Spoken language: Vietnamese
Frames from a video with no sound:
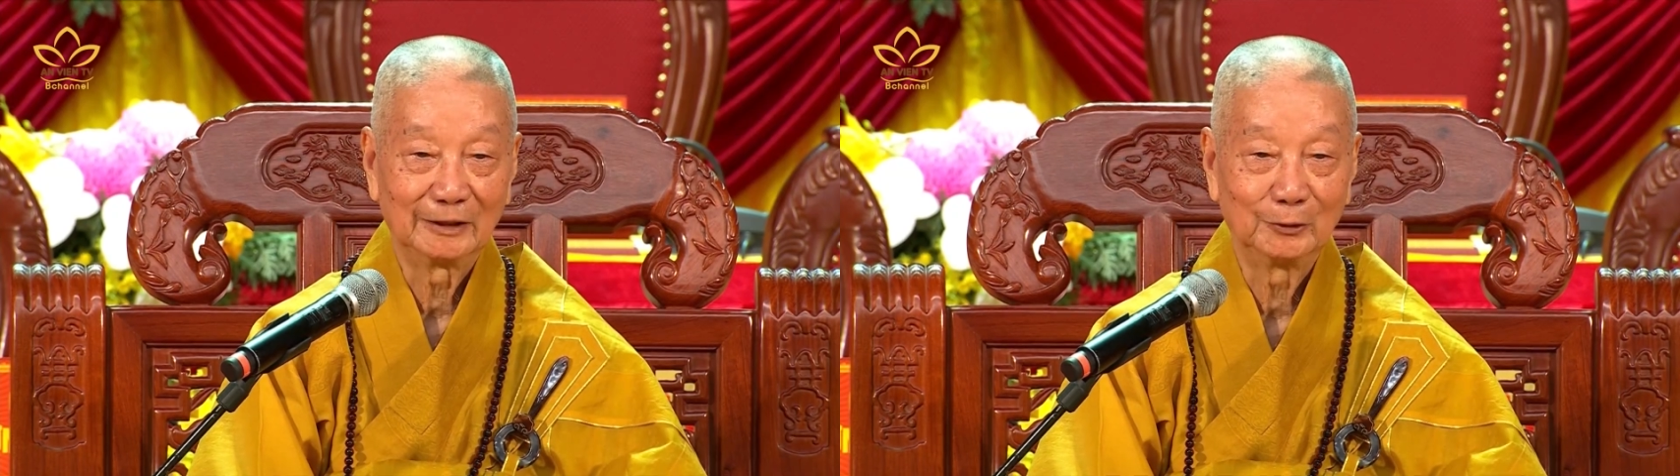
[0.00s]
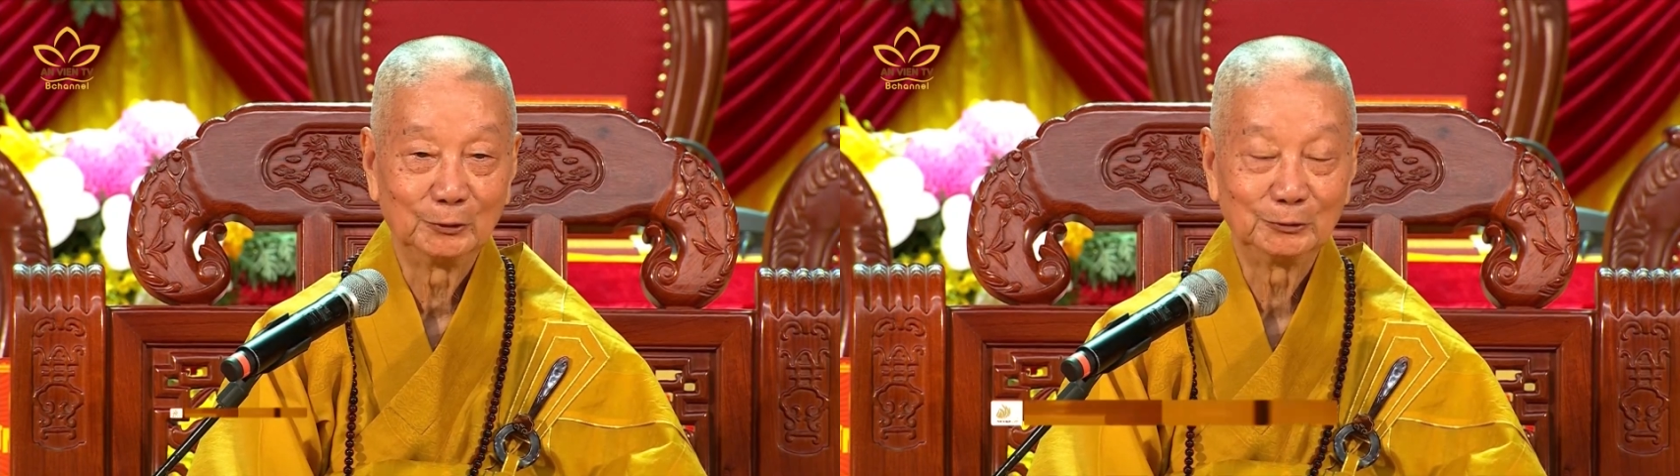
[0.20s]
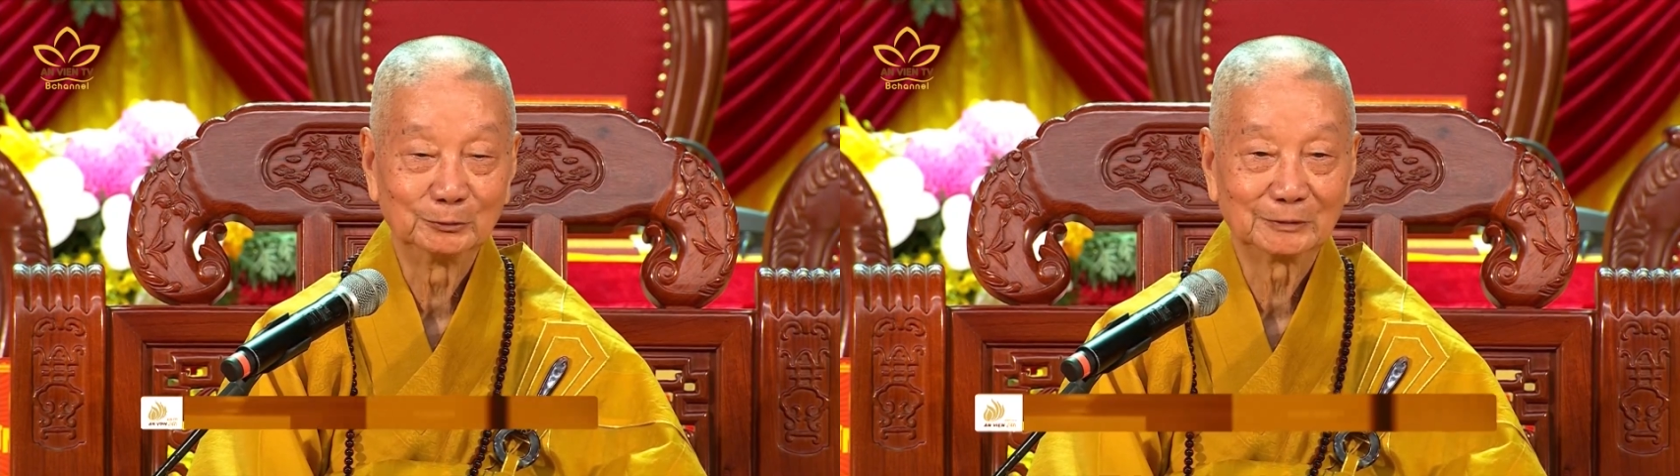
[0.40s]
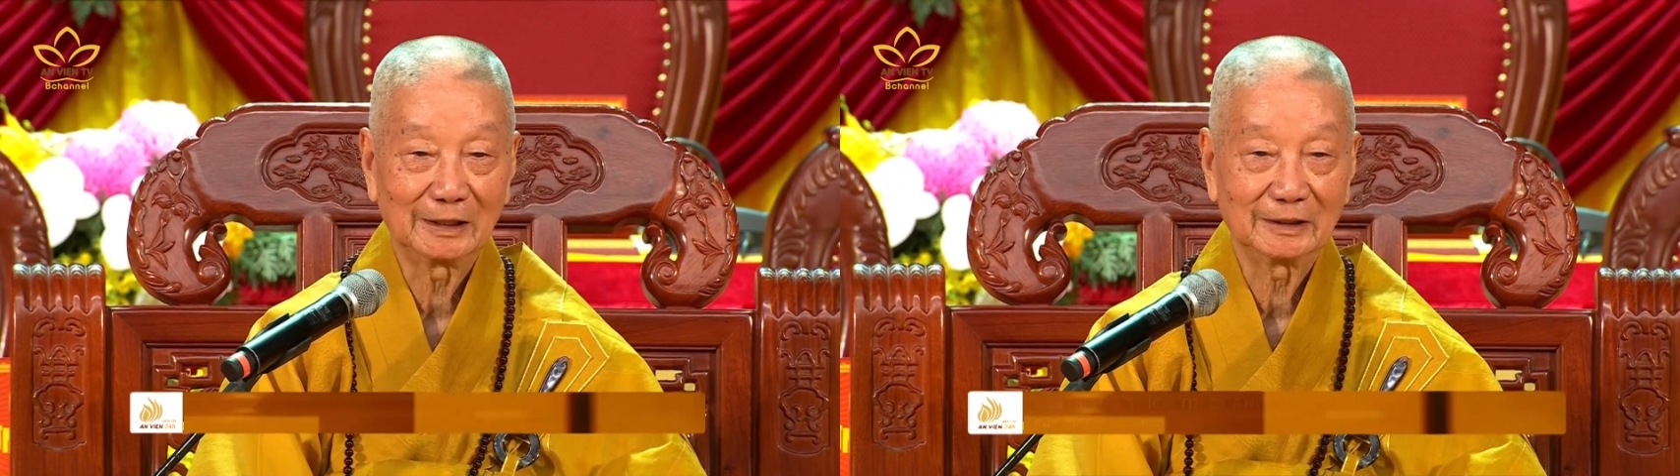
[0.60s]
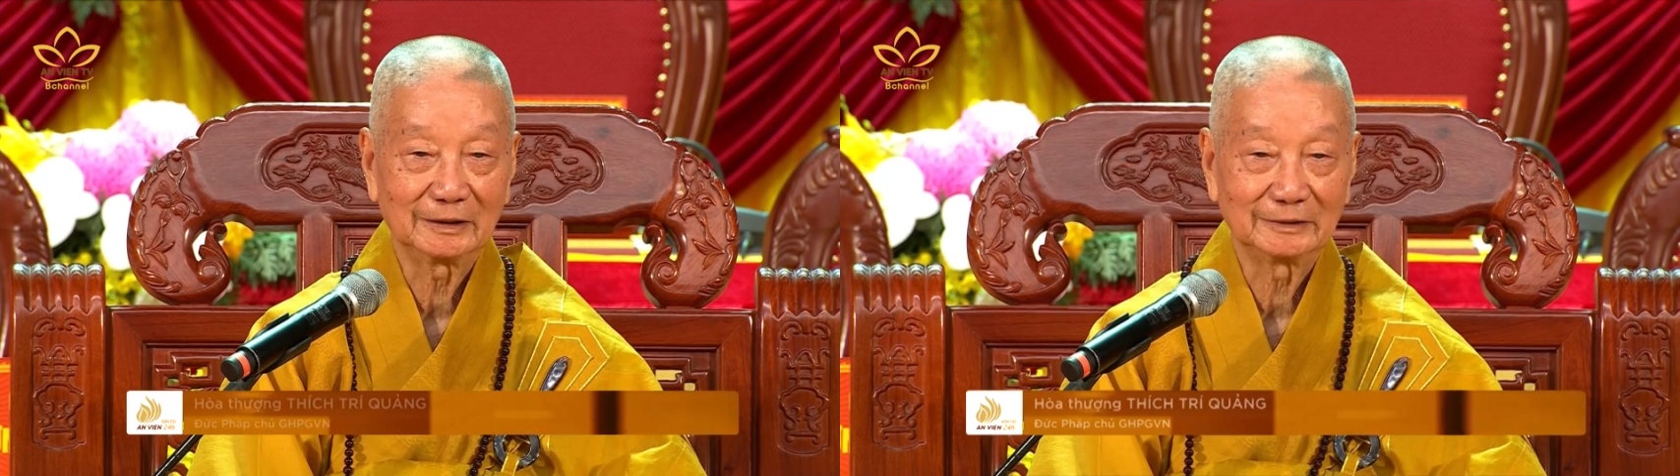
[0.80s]
đại hội chúng
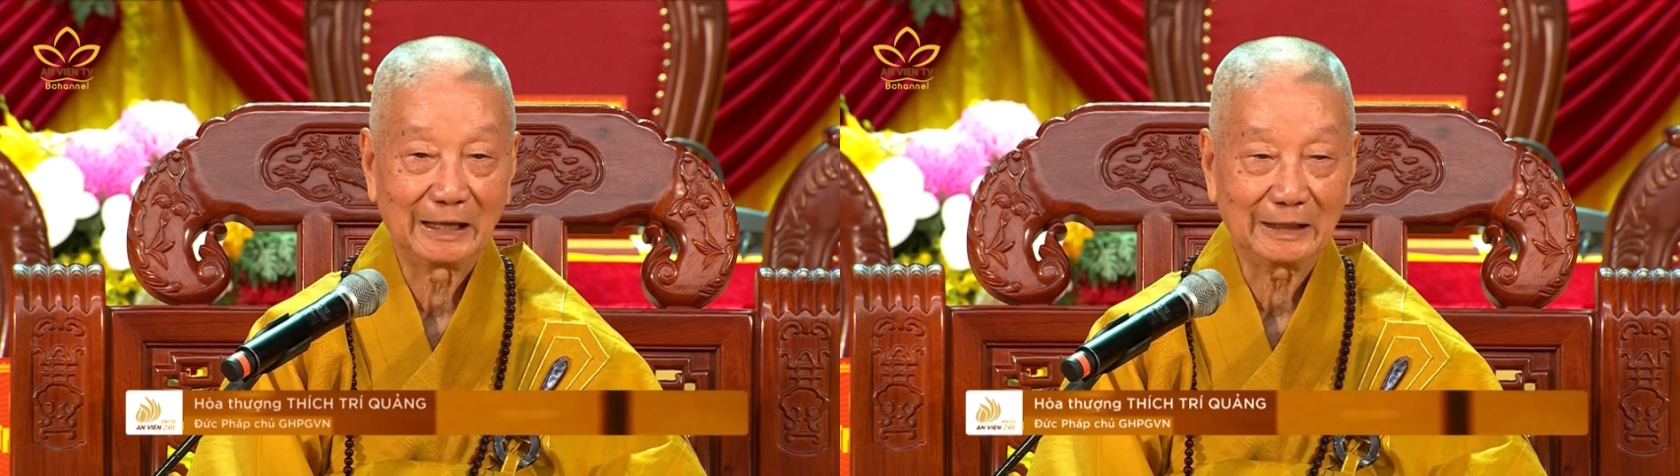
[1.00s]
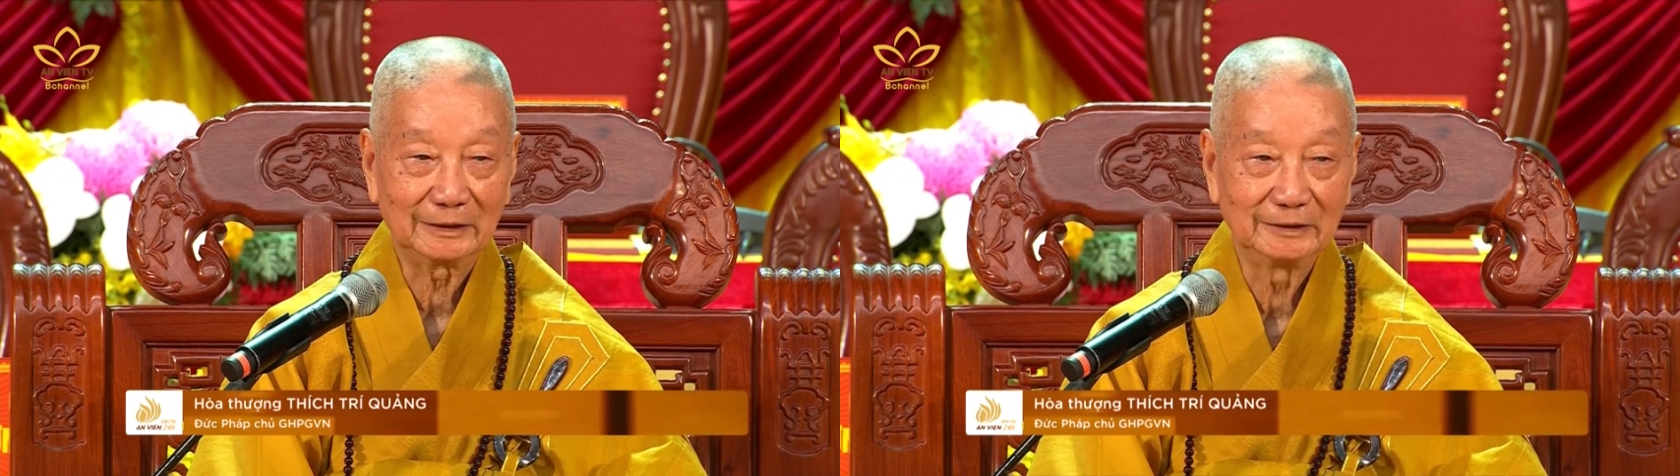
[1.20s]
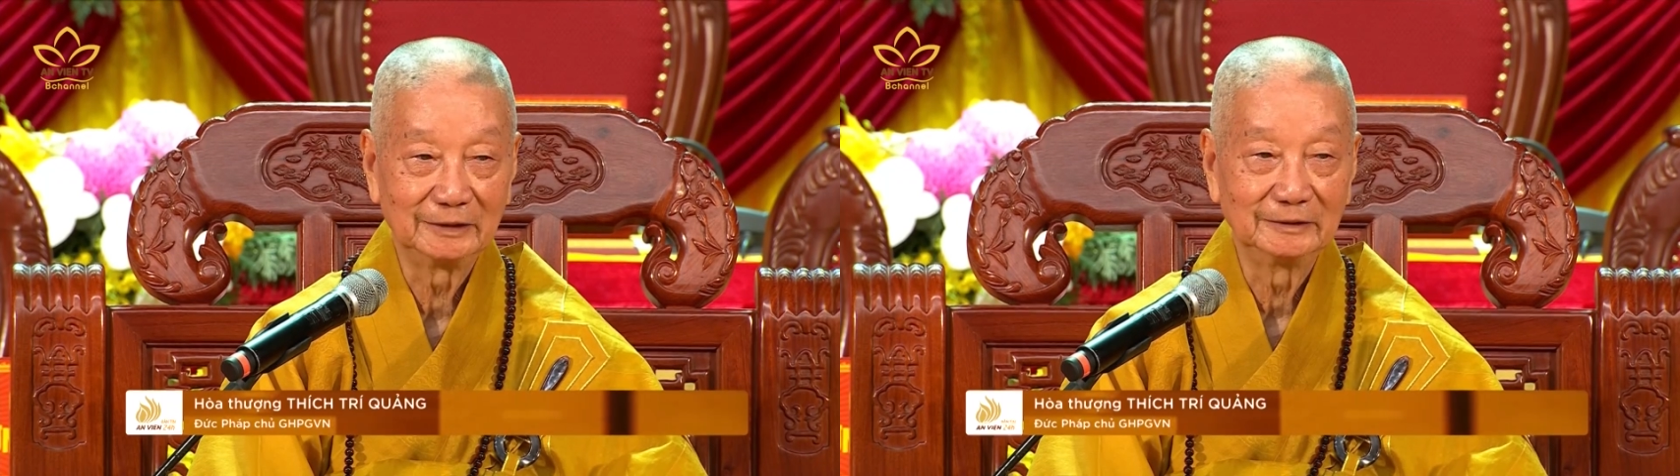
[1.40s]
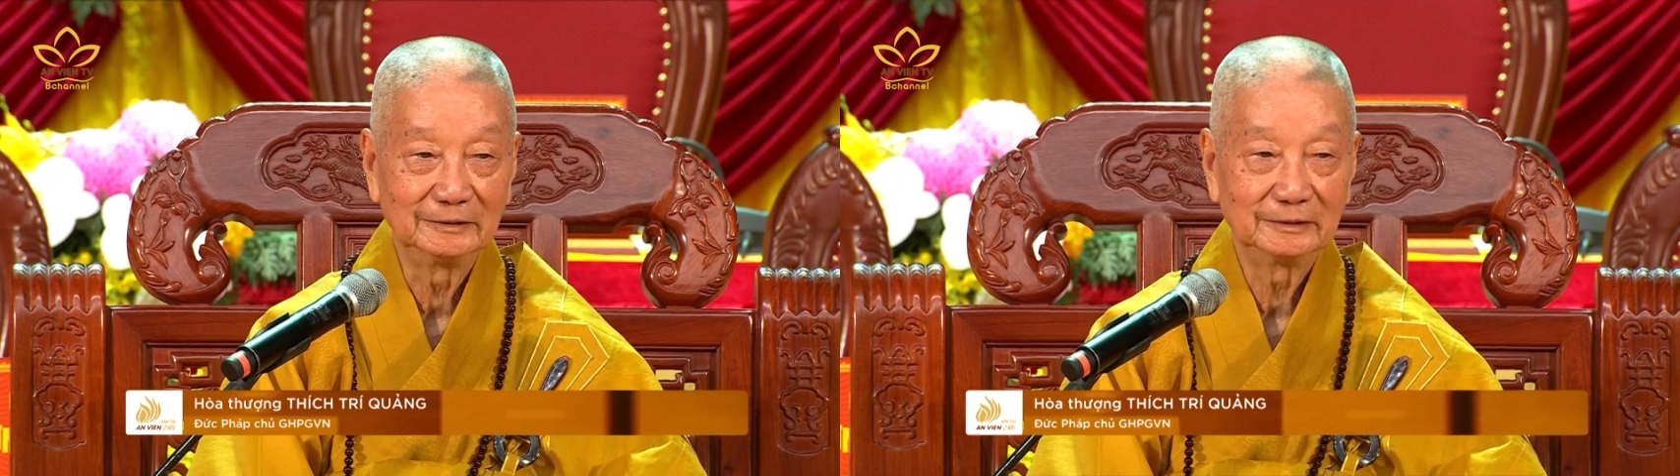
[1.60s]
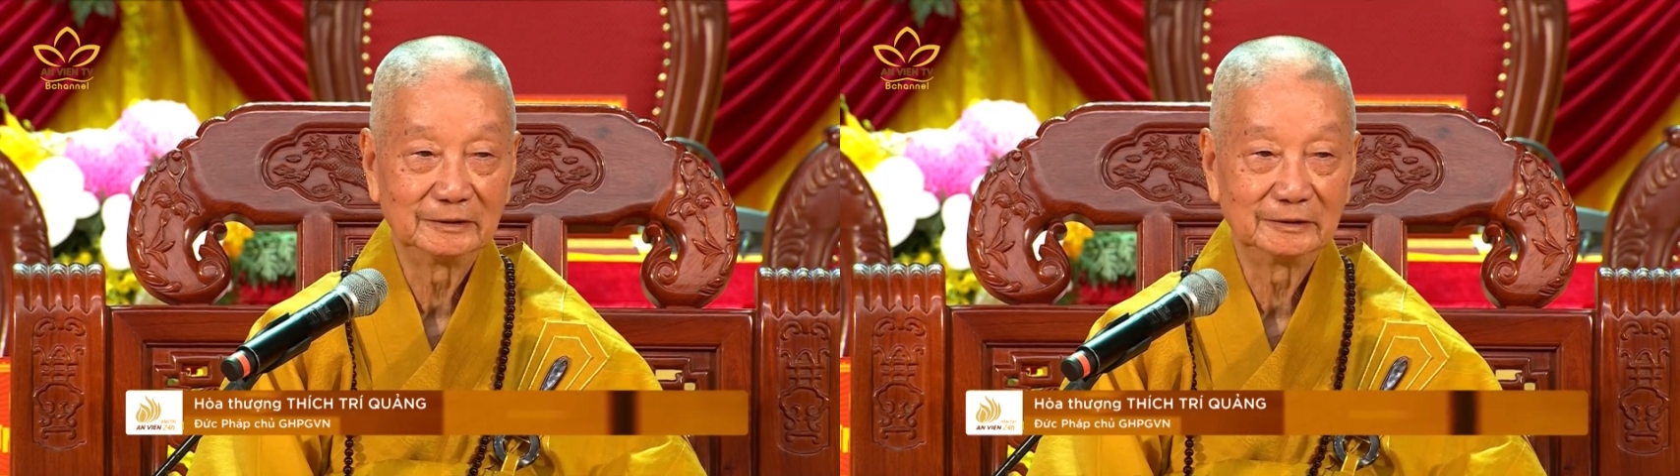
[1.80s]
ta đặt lên